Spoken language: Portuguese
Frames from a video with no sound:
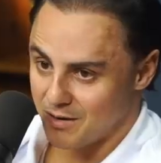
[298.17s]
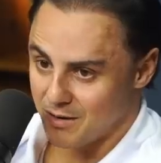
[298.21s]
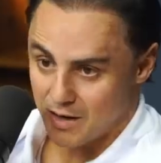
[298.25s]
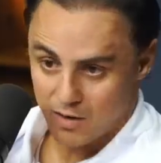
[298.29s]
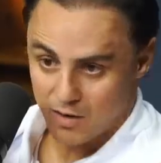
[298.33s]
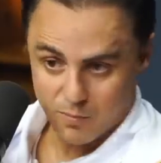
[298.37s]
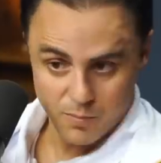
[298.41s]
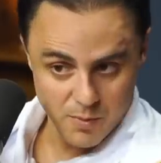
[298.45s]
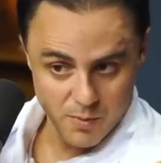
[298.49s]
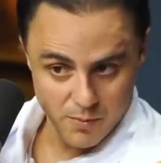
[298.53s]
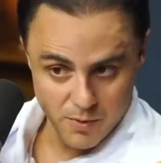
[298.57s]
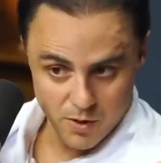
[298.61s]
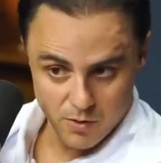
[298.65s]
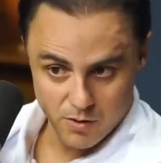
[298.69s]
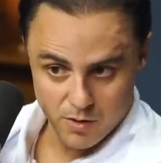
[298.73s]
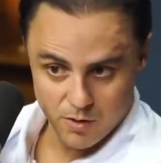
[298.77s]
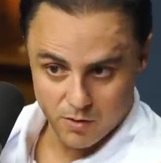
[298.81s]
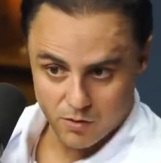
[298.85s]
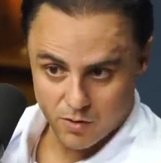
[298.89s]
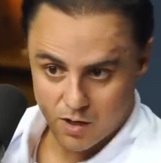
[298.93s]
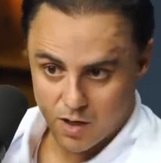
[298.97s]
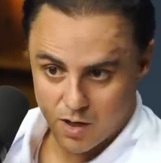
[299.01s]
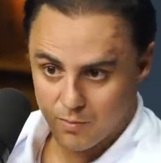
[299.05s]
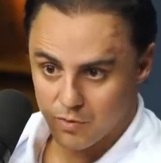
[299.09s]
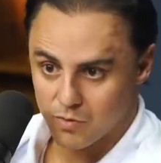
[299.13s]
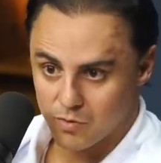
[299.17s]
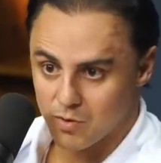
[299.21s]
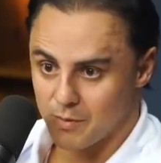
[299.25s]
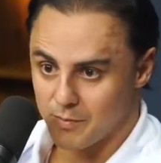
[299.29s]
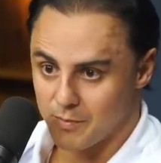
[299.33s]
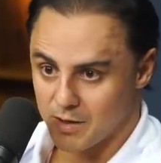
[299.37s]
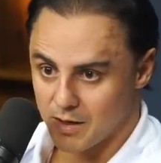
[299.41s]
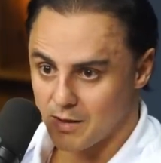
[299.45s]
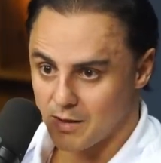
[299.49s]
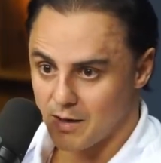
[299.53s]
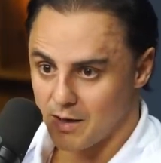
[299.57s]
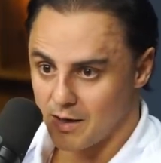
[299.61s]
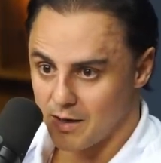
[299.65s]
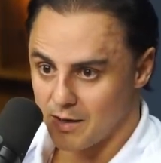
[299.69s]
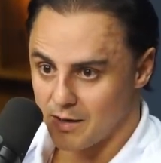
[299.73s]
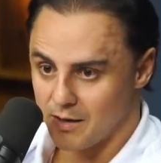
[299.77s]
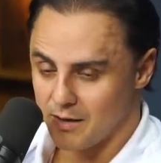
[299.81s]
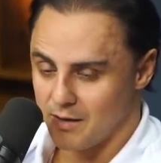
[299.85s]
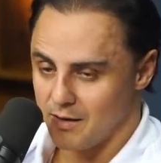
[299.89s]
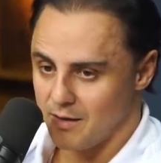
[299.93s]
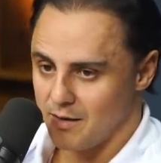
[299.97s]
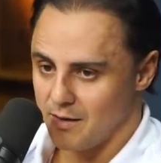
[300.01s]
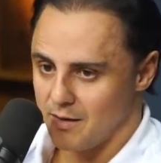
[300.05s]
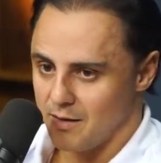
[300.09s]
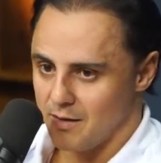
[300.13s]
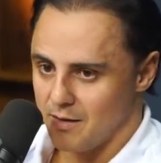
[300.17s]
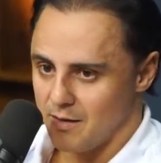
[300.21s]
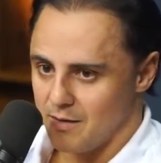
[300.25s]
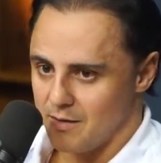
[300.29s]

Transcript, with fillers: Era o primeiro ano do Hamilton na McLaren. Ah.